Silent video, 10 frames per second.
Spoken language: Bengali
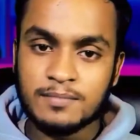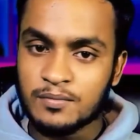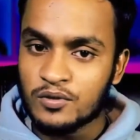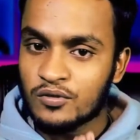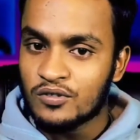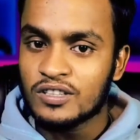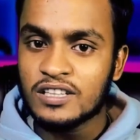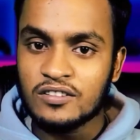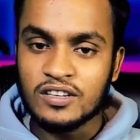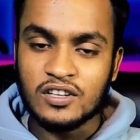স্মার্টফোনগুলোতে
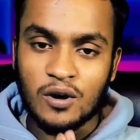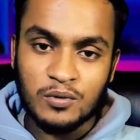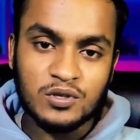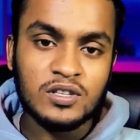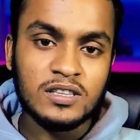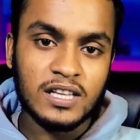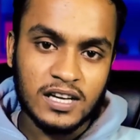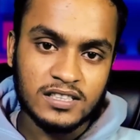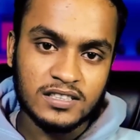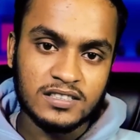কিন্তু এটি অবশ্যই
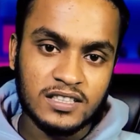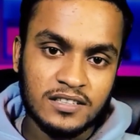দেখা যাচ্ছে